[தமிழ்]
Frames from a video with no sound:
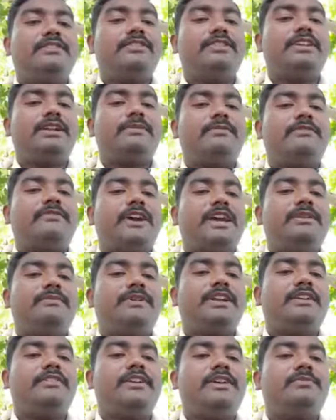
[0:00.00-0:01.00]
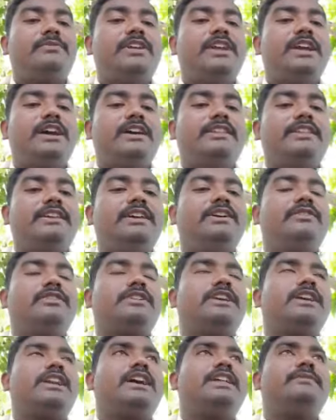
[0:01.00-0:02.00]
வந்து நம்ம ஃபைன் பண்ணவே முடியாது
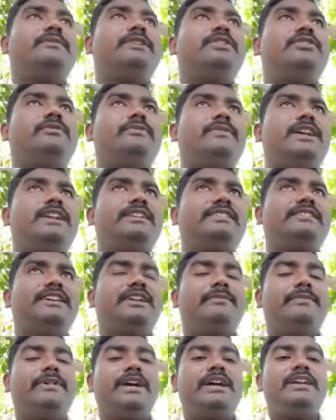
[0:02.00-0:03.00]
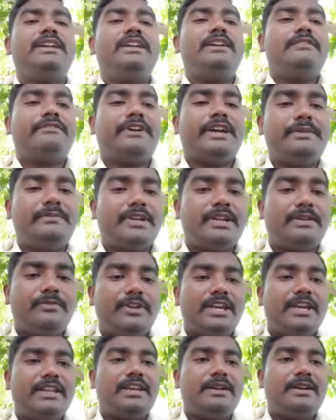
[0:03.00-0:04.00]
ஓகேங்களா இந்த மாதிரி ஒரு மேட்ரிக்ஸே நம்ம ஃபைன் பண்ண
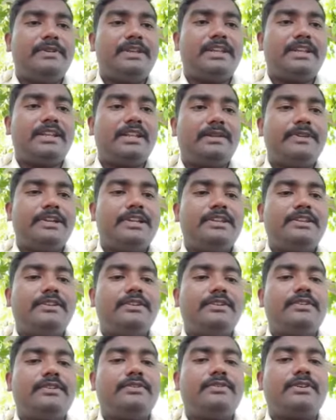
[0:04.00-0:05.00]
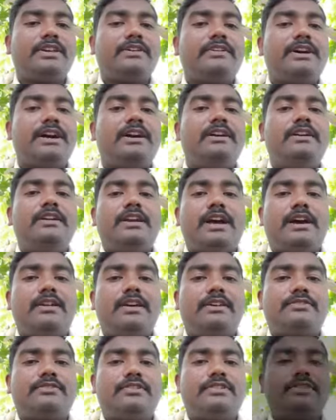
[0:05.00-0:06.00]
முடியாது அப்படிங்கிறத நம்ம எழுதிடணும் ஓகேவா
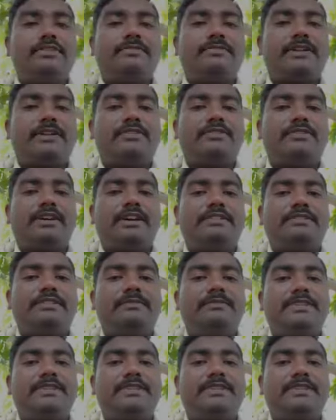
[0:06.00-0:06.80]
அவ்வளோ ஸ்டூடெண்ட் இந்த ப்ராப்ளத்தோட கான்செப்ட்